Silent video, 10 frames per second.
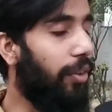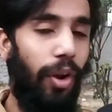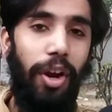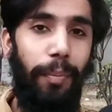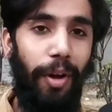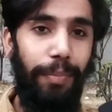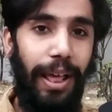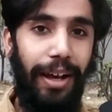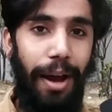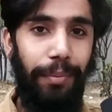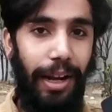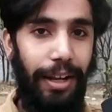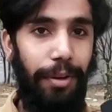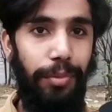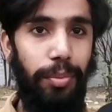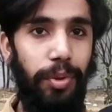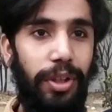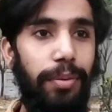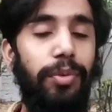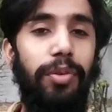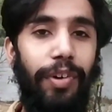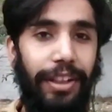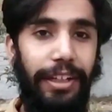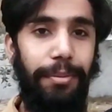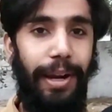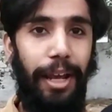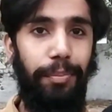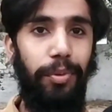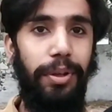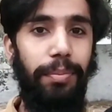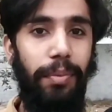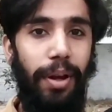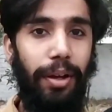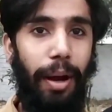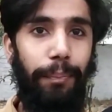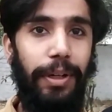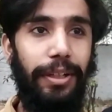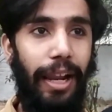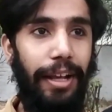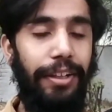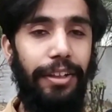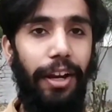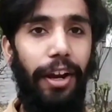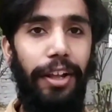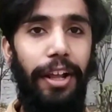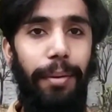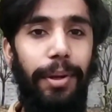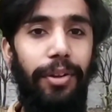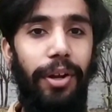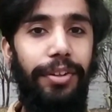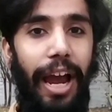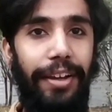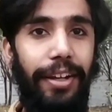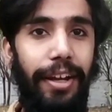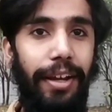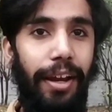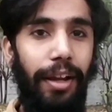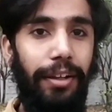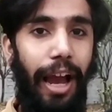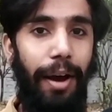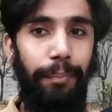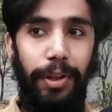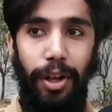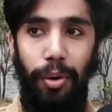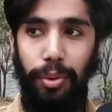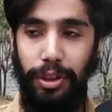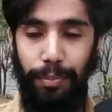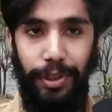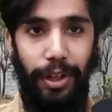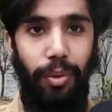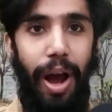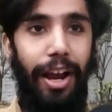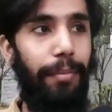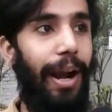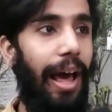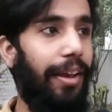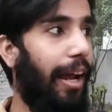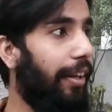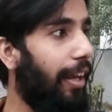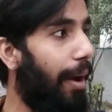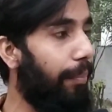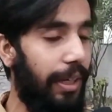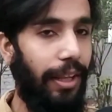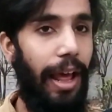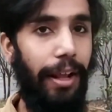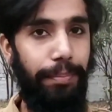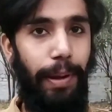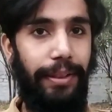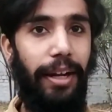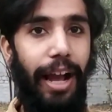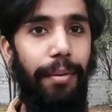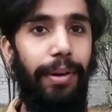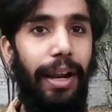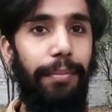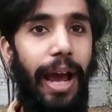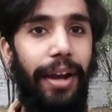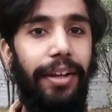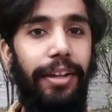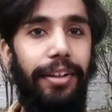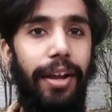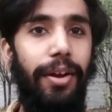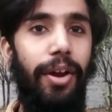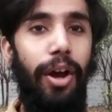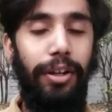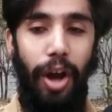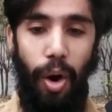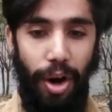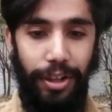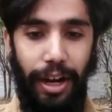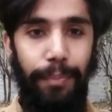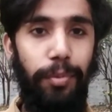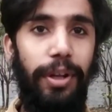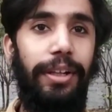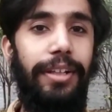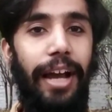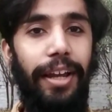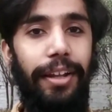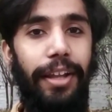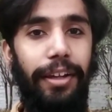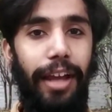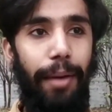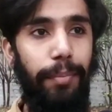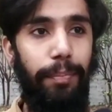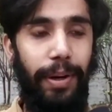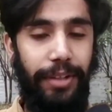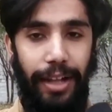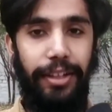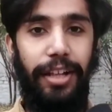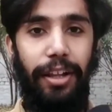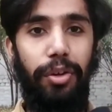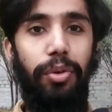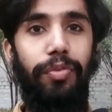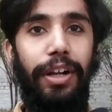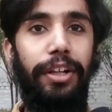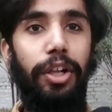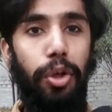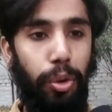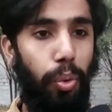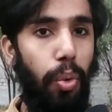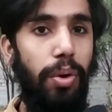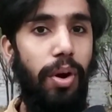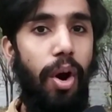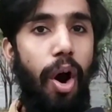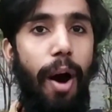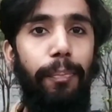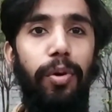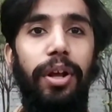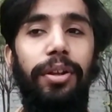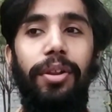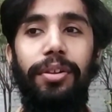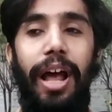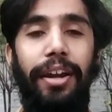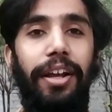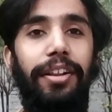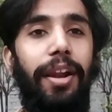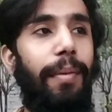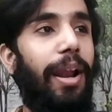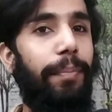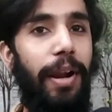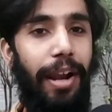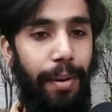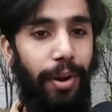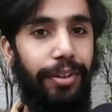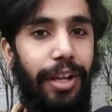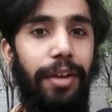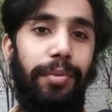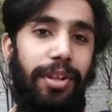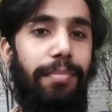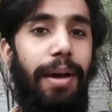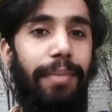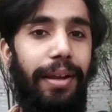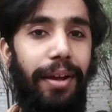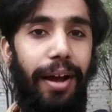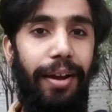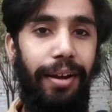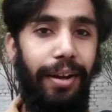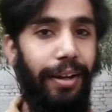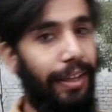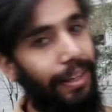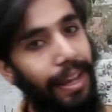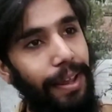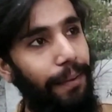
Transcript: जिन्होंने बहुत बड़ा काम करा एम मुस्लिम यूनिवर्सिटी बनाई पूरी कंप्लीट करा इसी तरीके से हमें जो है चाहिए कि हम भी जो है उनके मिशन को आगे बढ़ाएं यानी कि हम भी इतना बेहतर काम करें बिहार के अंदर या और जगह पूरे इंडिया के अंदर कि हम भी ज़्यादा से ज़्यादा यूनिवर्सिटी स्कूल और पूरे हिंदुस्तान के अंदर हमारा अपना नाम होना चाहिए मुसलमान भाई का ठीक है